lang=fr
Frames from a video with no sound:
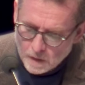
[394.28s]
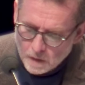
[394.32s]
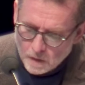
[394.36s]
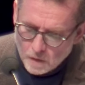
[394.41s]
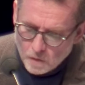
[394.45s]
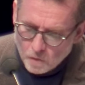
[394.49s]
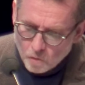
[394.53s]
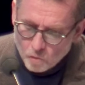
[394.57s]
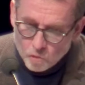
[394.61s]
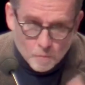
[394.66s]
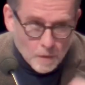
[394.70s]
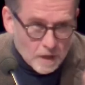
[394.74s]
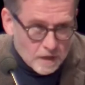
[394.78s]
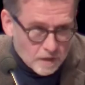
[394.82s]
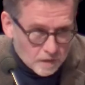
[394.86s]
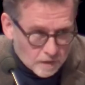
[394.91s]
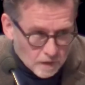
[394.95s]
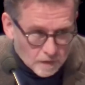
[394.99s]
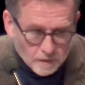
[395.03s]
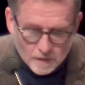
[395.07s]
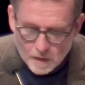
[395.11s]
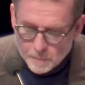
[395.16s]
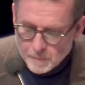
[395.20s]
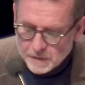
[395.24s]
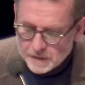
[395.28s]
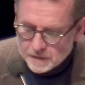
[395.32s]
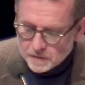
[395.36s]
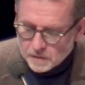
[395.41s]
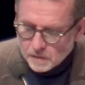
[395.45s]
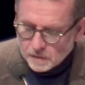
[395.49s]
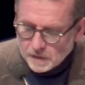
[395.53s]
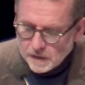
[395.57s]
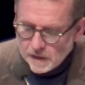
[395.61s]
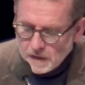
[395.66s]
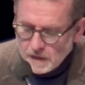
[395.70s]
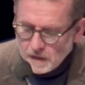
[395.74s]
Une humanité
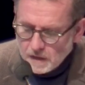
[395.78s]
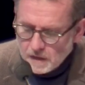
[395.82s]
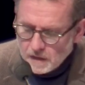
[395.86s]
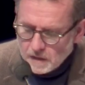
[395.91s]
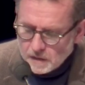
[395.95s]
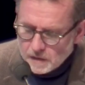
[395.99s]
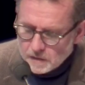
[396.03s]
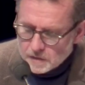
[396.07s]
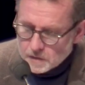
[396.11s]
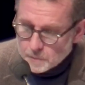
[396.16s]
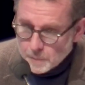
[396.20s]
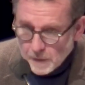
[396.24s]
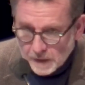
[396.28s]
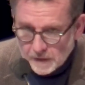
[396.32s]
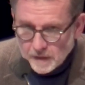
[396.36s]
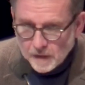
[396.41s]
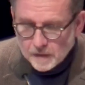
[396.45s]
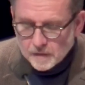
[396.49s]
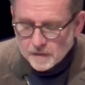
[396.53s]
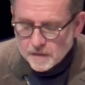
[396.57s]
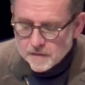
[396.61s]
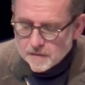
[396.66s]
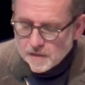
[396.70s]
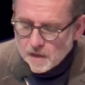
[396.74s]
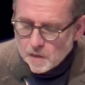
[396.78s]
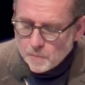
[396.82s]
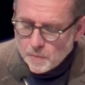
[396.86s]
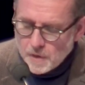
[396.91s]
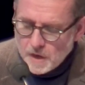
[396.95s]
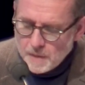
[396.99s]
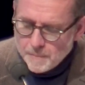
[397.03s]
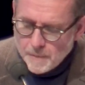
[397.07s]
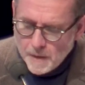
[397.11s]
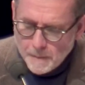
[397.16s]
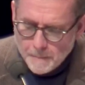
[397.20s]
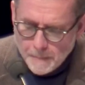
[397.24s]
démissionnaire, spectatrice
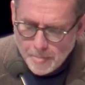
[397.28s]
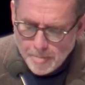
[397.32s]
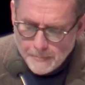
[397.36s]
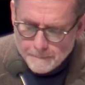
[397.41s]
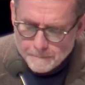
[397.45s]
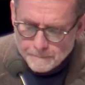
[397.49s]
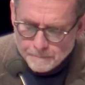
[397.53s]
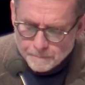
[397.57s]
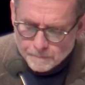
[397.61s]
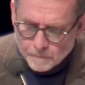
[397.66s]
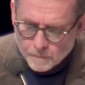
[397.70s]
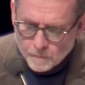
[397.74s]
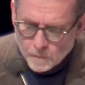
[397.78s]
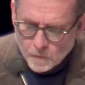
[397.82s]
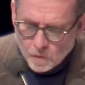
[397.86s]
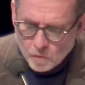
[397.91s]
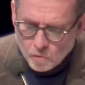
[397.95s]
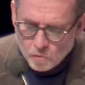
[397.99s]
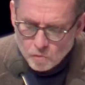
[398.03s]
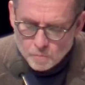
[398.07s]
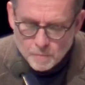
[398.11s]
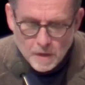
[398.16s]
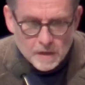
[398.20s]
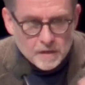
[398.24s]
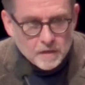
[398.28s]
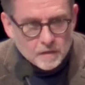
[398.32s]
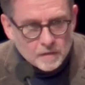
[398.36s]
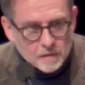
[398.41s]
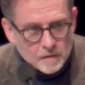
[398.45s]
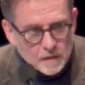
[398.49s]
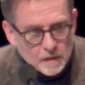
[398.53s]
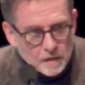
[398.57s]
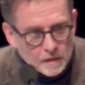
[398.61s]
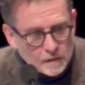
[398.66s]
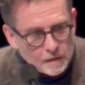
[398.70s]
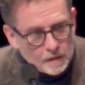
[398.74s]
d'elle-même Une
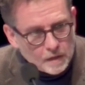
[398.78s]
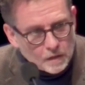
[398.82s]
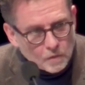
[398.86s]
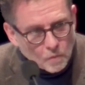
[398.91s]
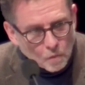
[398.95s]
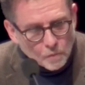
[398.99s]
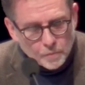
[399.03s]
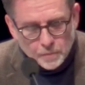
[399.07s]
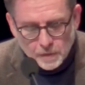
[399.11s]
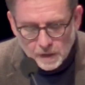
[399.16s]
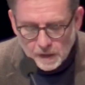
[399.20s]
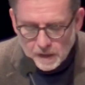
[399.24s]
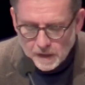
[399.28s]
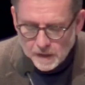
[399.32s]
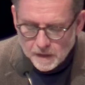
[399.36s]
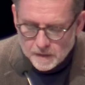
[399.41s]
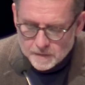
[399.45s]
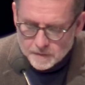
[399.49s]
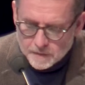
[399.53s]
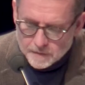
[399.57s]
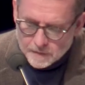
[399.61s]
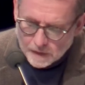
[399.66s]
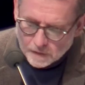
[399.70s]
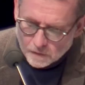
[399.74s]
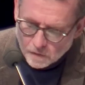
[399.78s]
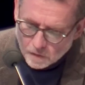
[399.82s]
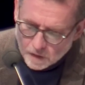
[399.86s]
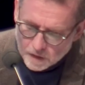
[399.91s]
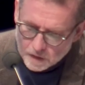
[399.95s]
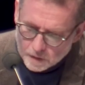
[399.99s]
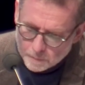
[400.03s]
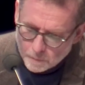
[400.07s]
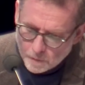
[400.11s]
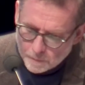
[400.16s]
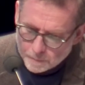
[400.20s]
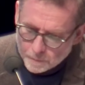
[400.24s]
humanité qui confierait à ses
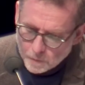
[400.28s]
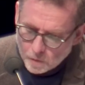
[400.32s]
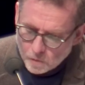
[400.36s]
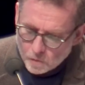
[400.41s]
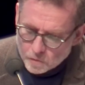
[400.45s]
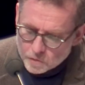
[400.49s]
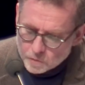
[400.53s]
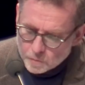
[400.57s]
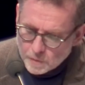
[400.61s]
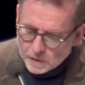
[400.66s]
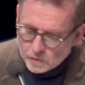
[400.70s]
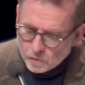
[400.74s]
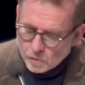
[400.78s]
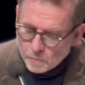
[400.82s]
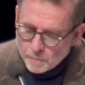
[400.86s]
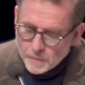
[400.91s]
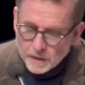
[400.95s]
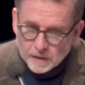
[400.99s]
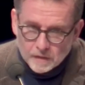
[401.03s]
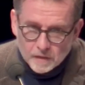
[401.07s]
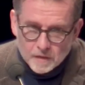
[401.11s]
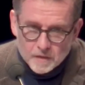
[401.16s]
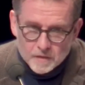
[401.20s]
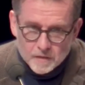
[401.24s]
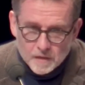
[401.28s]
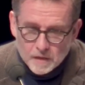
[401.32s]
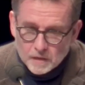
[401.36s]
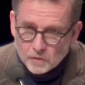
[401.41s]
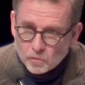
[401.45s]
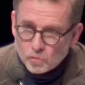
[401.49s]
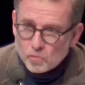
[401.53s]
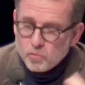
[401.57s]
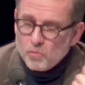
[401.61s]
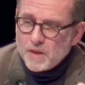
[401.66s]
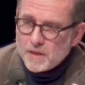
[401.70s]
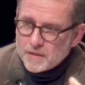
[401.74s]
algorithmes le soin de maîtriser
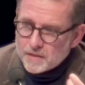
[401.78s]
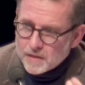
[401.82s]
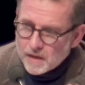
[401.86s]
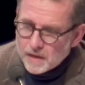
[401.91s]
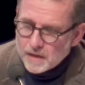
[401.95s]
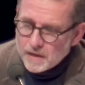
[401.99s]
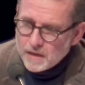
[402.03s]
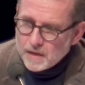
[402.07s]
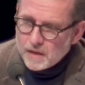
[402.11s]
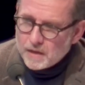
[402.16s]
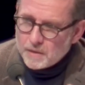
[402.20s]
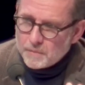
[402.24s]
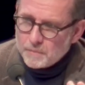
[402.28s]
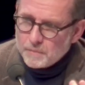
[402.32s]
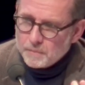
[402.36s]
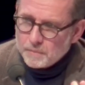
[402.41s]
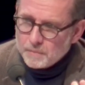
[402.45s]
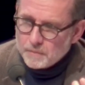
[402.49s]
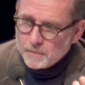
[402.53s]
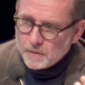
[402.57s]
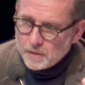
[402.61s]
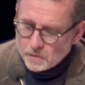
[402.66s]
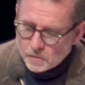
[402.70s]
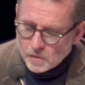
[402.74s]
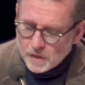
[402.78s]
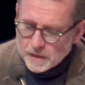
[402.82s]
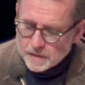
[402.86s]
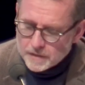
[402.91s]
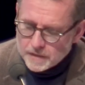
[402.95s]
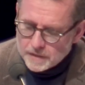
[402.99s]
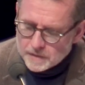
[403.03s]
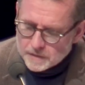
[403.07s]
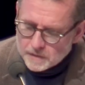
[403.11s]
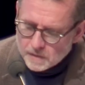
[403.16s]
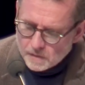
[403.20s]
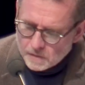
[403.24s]
tous les aléas de
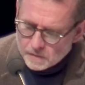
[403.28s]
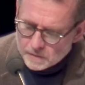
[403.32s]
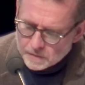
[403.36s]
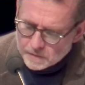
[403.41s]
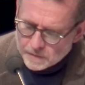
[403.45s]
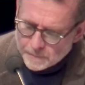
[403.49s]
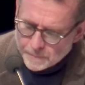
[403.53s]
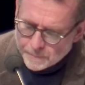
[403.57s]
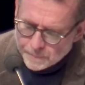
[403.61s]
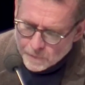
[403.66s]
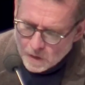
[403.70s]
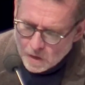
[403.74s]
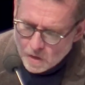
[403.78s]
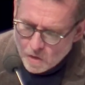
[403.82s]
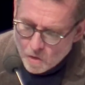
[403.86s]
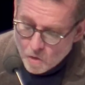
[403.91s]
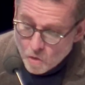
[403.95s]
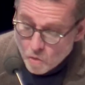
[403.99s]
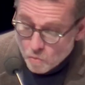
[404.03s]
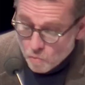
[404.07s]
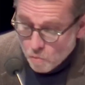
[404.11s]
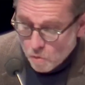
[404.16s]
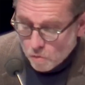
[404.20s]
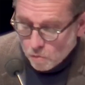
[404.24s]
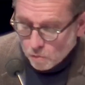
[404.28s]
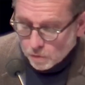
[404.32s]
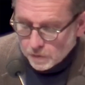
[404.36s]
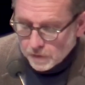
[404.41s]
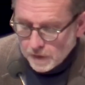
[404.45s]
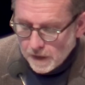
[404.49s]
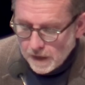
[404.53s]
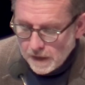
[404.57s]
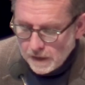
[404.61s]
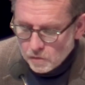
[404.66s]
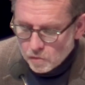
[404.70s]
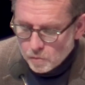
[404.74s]
l'existence ou au
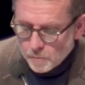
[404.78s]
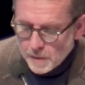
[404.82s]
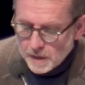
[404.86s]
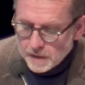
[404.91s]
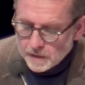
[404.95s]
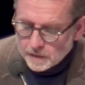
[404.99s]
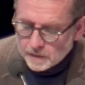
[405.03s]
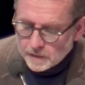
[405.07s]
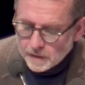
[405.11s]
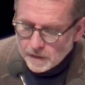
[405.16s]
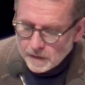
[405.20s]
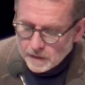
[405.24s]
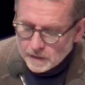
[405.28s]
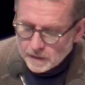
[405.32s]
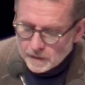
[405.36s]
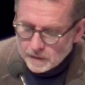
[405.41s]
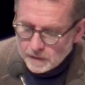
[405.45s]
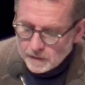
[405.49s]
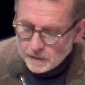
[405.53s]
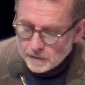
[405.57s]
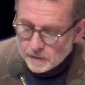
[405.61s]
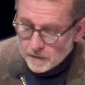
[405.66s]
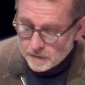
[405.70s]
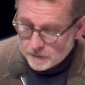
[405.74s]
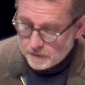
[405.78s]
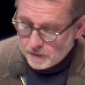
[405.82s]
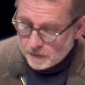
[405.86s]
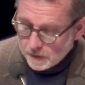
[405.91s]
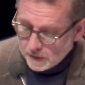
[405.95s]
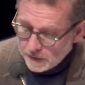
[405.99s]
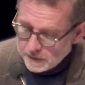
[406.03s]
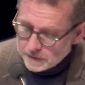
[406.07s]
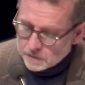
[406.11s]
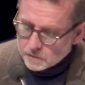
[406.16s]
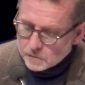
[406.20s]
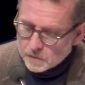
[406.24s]
contraire une humanité qui
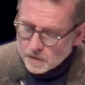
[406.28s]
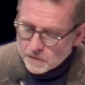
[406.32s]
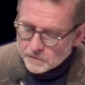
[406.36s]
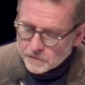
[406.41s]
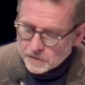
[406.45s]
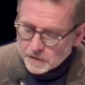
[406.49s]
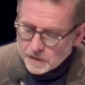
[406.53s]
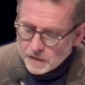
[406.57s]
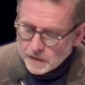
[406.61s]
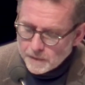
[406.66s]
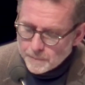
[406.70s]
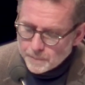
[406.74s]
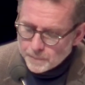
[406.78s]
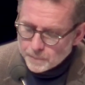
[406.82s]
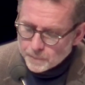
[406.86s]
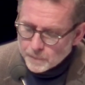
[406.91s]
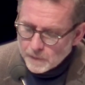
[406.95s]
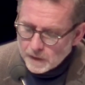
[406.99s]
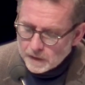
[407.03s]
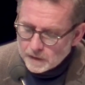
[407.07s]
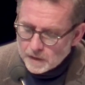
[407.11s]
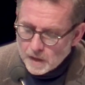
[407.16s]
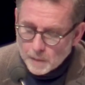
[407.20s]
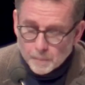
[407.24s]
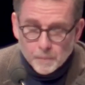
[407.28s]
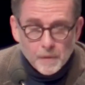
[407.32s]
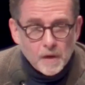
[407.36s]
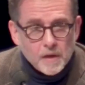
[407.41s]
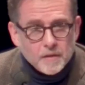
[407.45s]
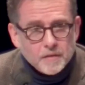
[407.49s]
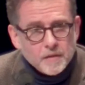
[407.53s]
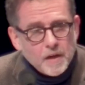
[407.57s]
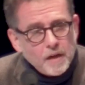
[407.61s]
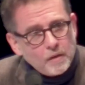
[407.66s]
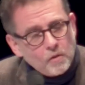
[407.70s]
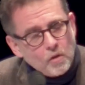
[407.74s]
déciderait de son avenir et de la
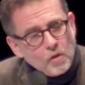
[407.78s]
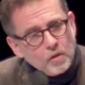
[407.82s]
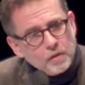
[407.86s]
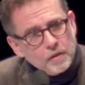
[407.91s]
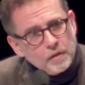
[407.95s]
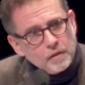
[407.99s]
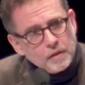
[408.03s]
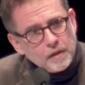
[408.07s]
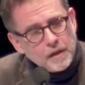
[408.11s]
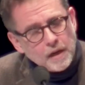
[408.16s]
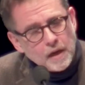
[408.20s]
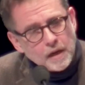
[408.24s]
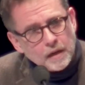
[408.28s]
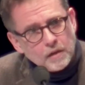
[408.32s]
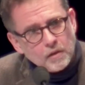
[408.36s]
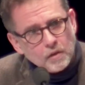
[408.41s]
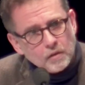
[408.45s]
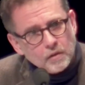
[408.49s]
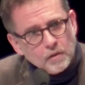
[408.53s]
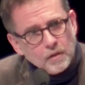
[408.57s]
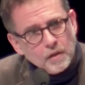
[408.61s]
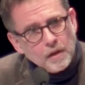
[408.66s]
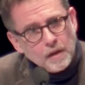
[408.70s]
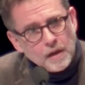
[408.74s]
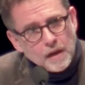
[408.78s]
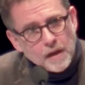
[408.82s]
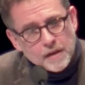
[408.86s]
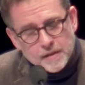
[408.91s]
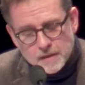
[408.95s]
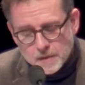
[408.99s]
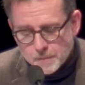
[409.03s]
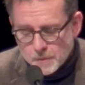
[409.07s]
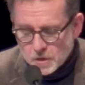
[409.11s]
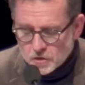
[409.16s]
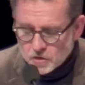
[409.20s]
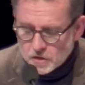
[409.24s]
place qu'elle accorde à
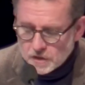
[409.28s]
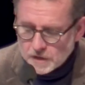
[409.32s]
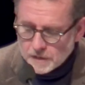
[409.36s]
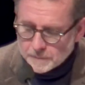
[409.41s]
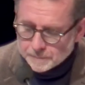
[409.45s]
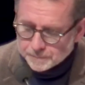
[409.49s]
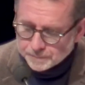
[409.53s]
ses machines.